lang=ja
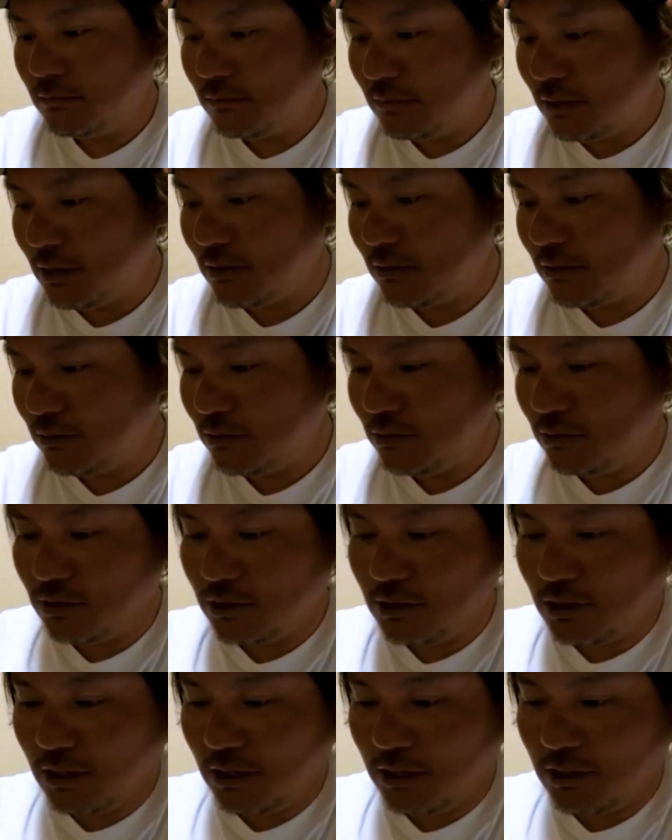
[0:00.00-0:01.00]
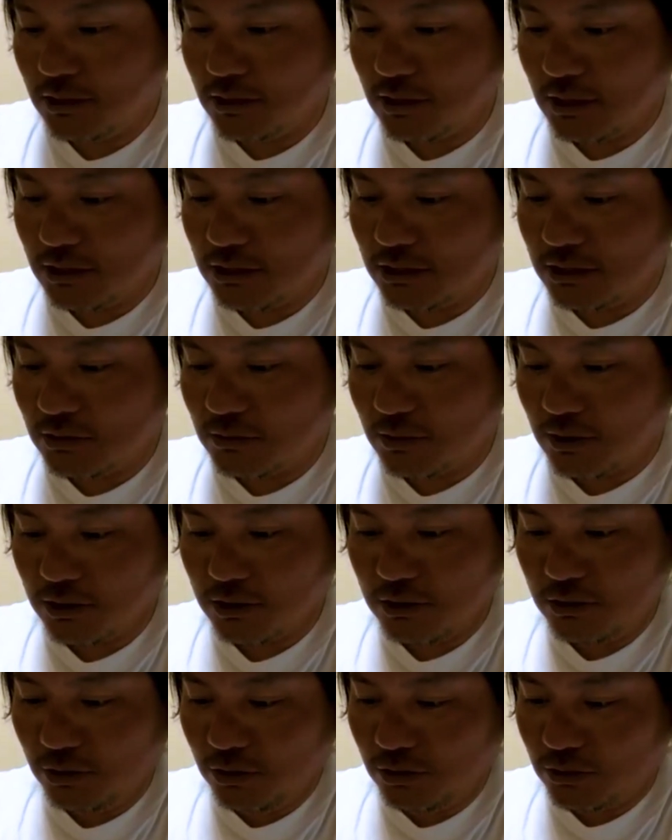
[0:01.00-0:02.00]
まあ本当にカラーに関しては
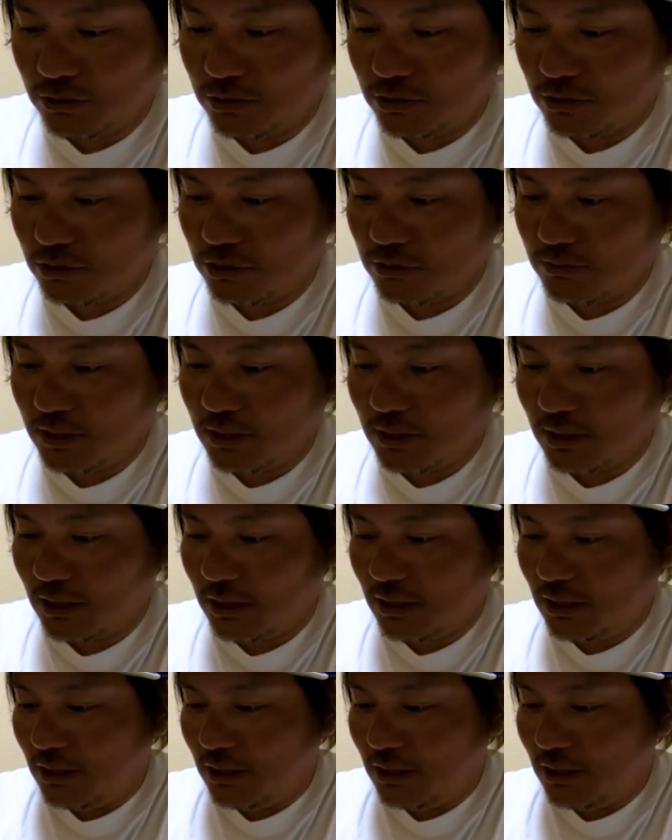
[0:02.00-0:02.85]
いろいろおすすめ